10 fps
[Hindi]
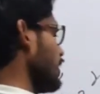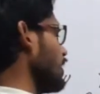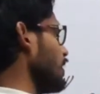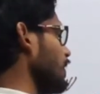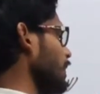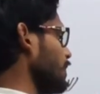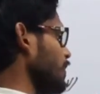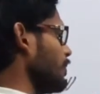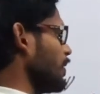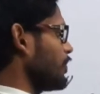लेना है
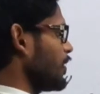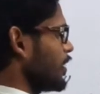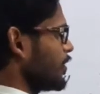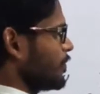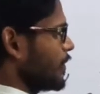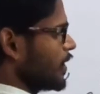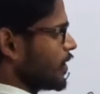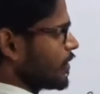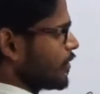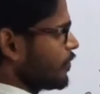तो वन माइनस पी
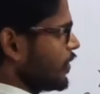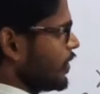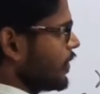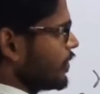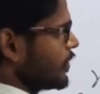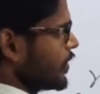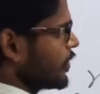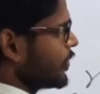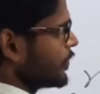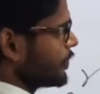एक्स इक्वल ज़ीरो